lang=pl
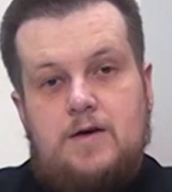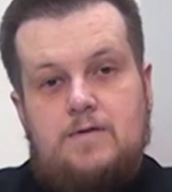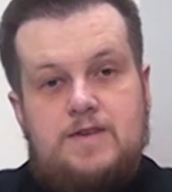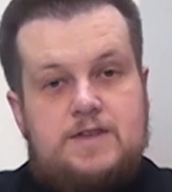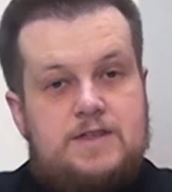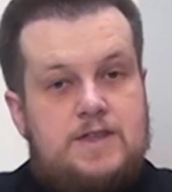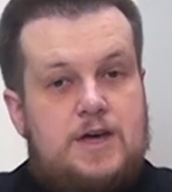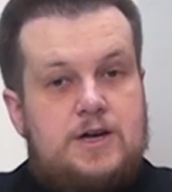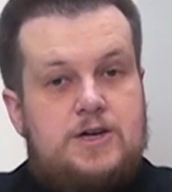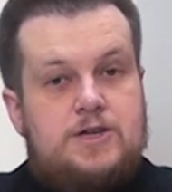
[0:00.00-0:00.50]

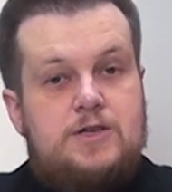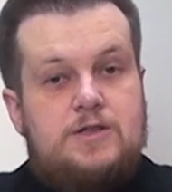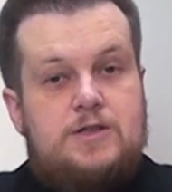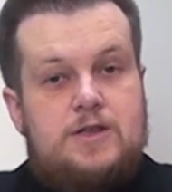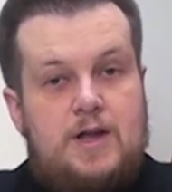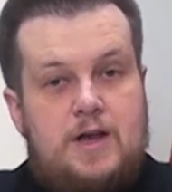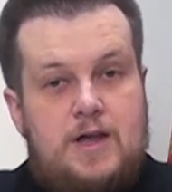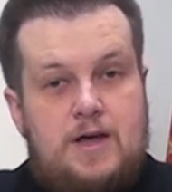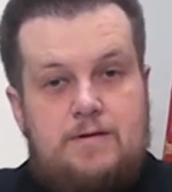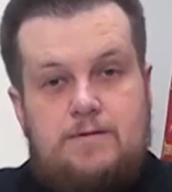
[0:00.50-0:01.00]
Wystarczy
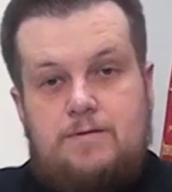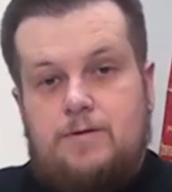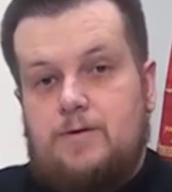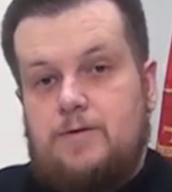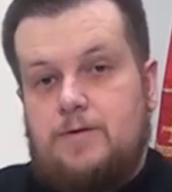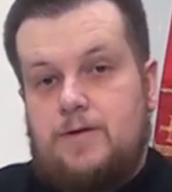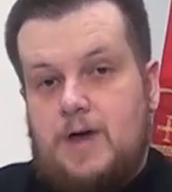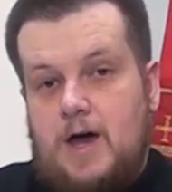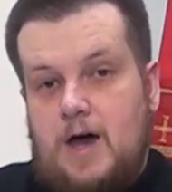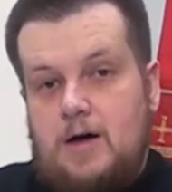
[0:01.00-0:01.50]

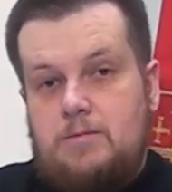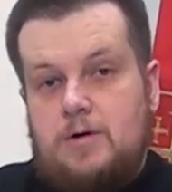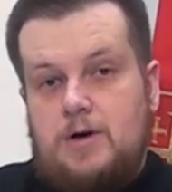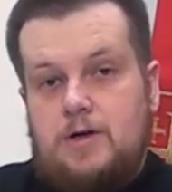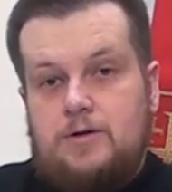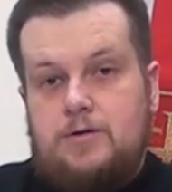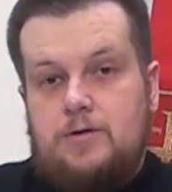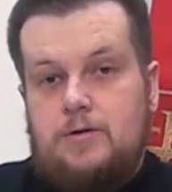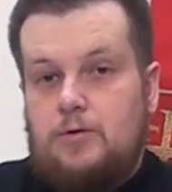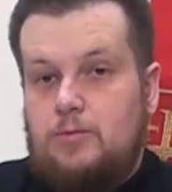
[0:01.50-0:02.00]
telefon,
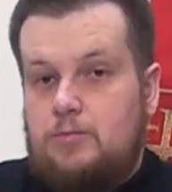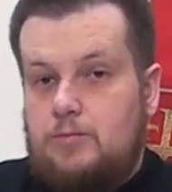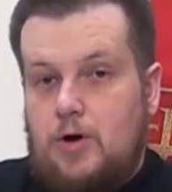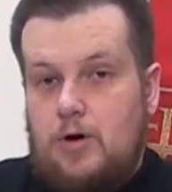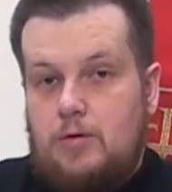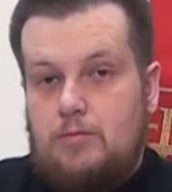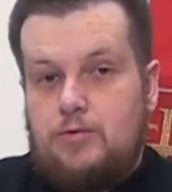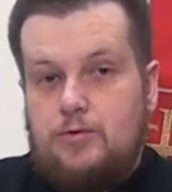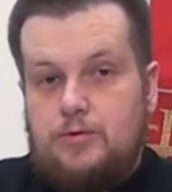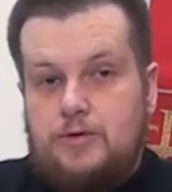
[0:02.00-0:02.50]
tablet lub
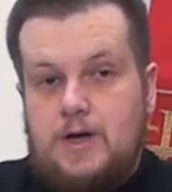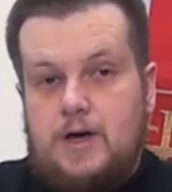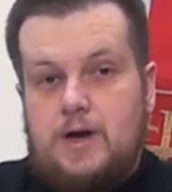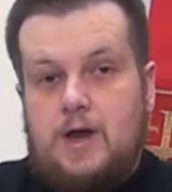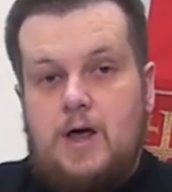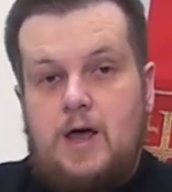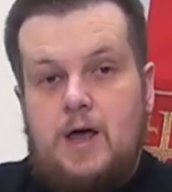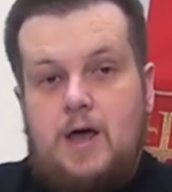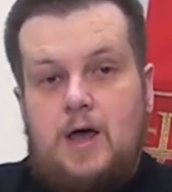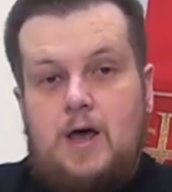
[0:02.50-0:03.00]
komputer,
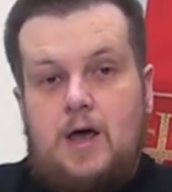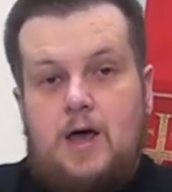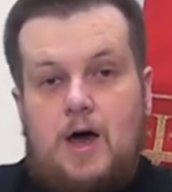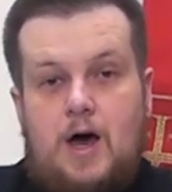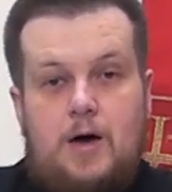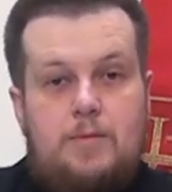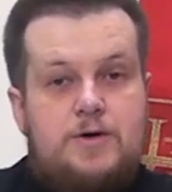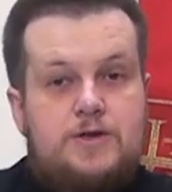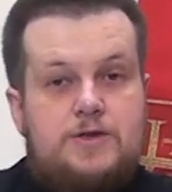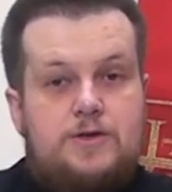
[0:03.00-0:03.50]

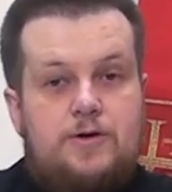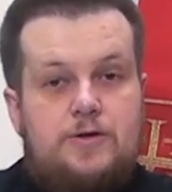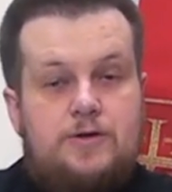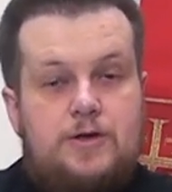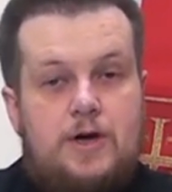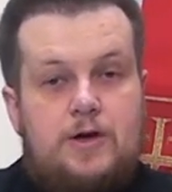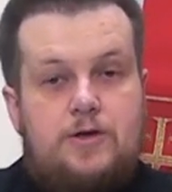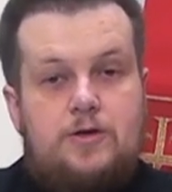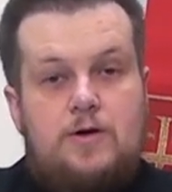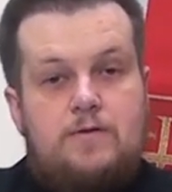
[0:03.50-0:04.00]
aby
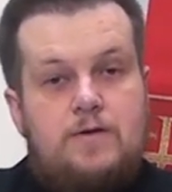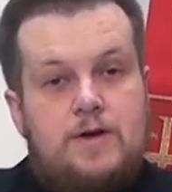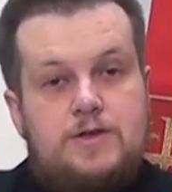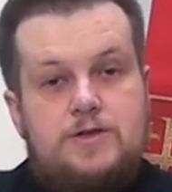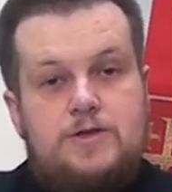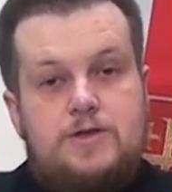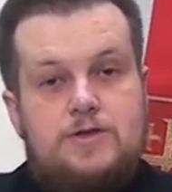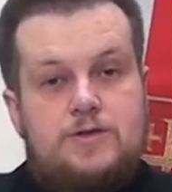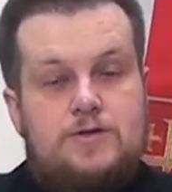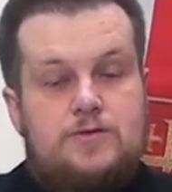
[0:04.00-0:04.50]
skontaktować
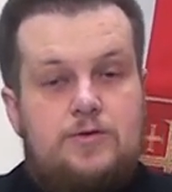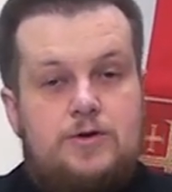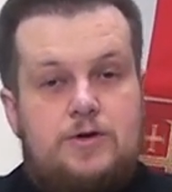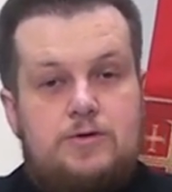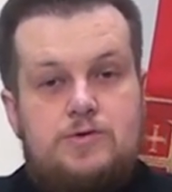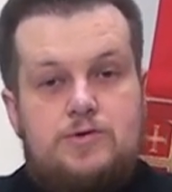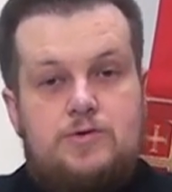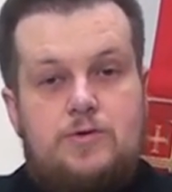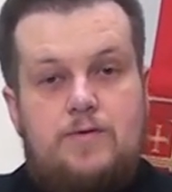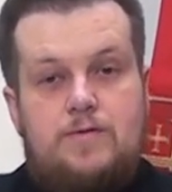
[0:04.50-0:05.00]
się z
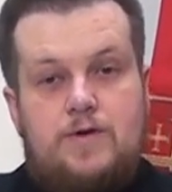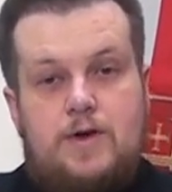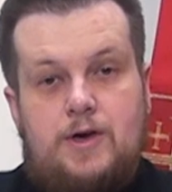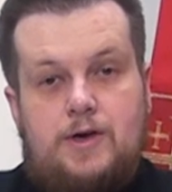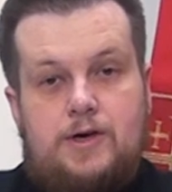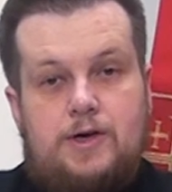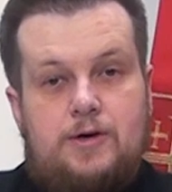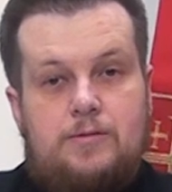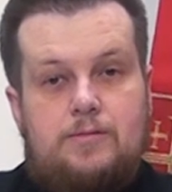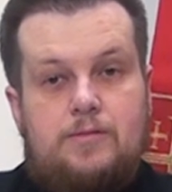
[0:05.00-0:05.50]
drugim
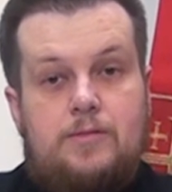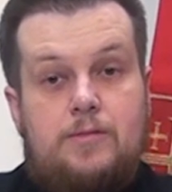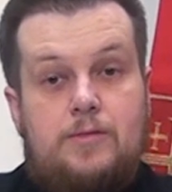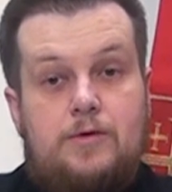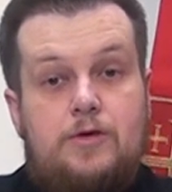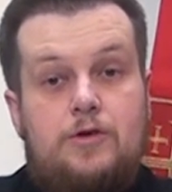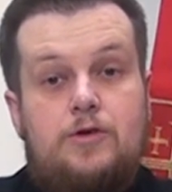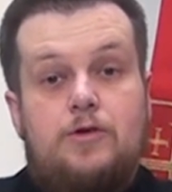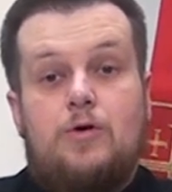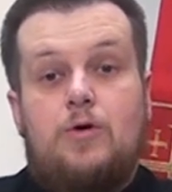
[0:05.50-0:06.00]
człowiekiem,
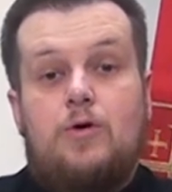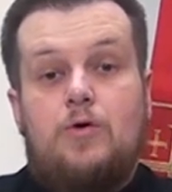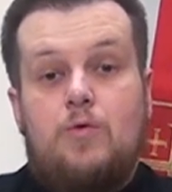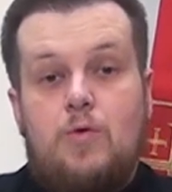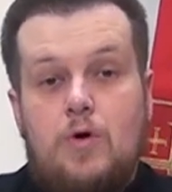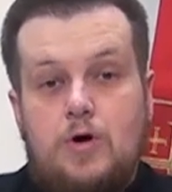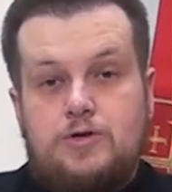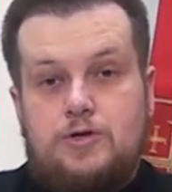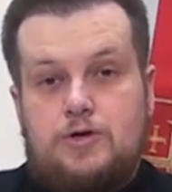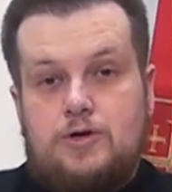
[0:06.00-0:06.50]
i
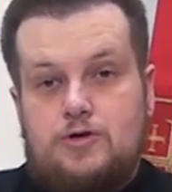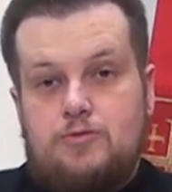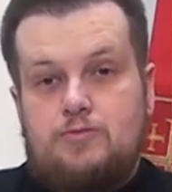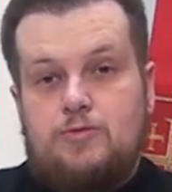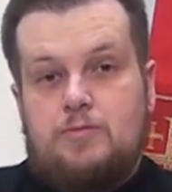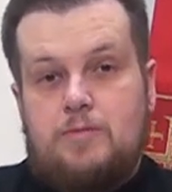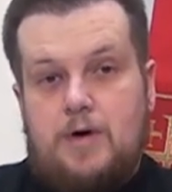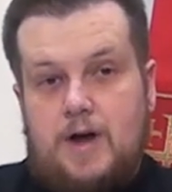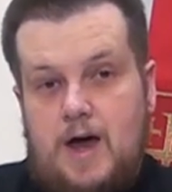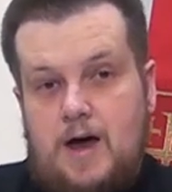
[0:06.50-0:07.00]
ogłosić
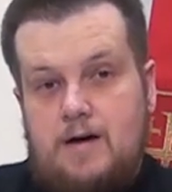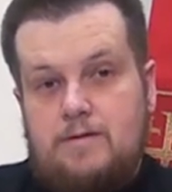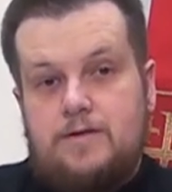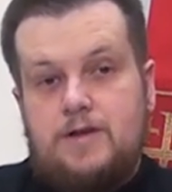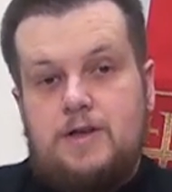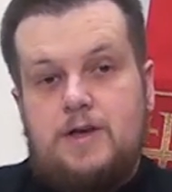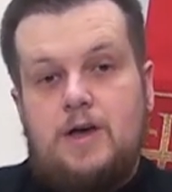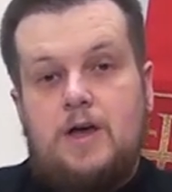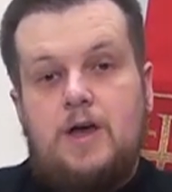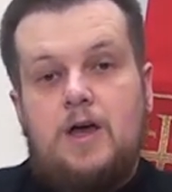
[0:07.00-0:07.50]
mu
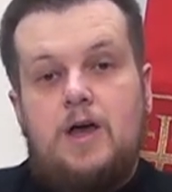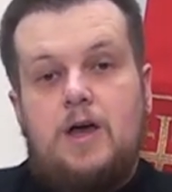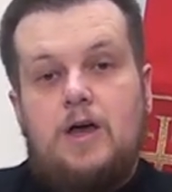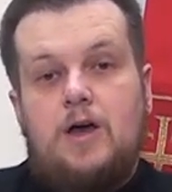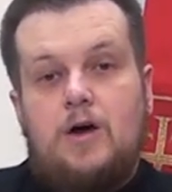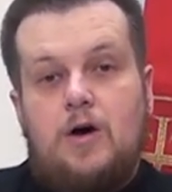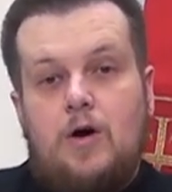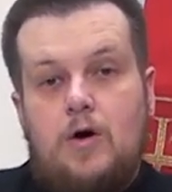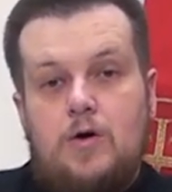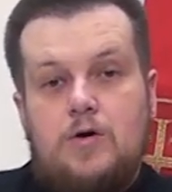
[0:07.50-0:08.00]
prawdę
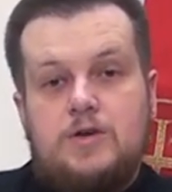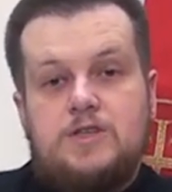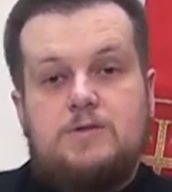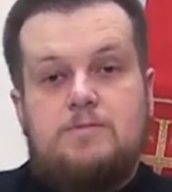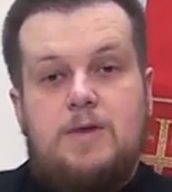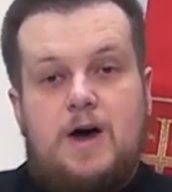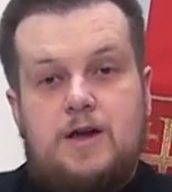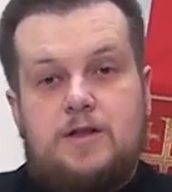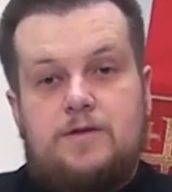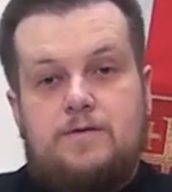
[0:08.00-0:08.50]
o
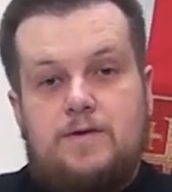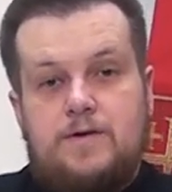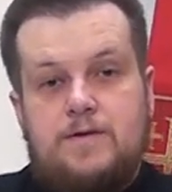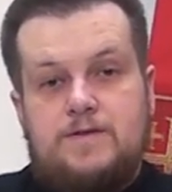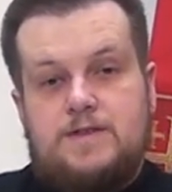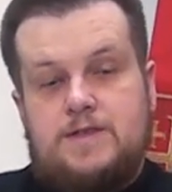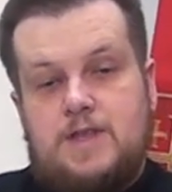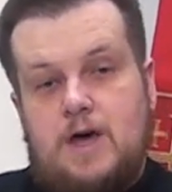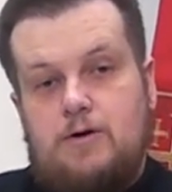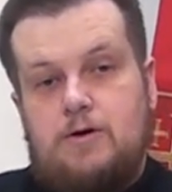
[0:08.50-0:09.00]

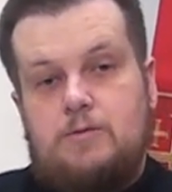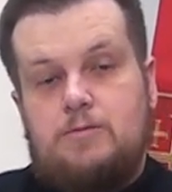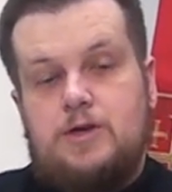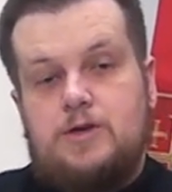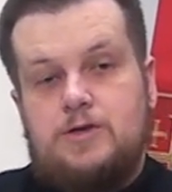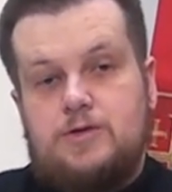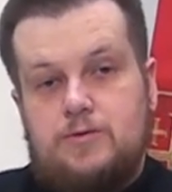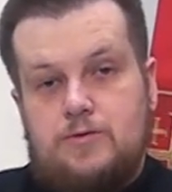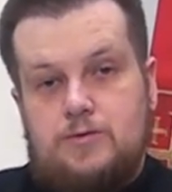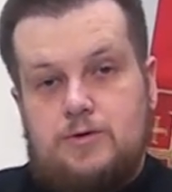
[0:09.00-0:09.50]
zmartwychwstałym
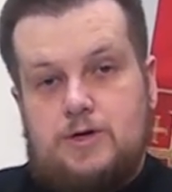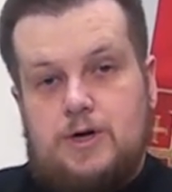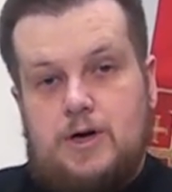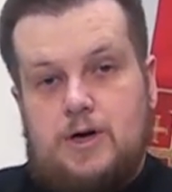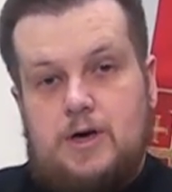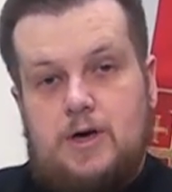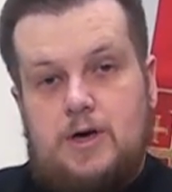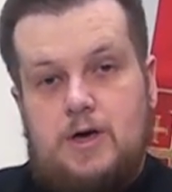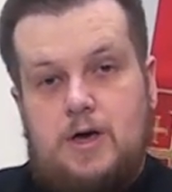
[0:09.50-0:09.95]
Jezusie.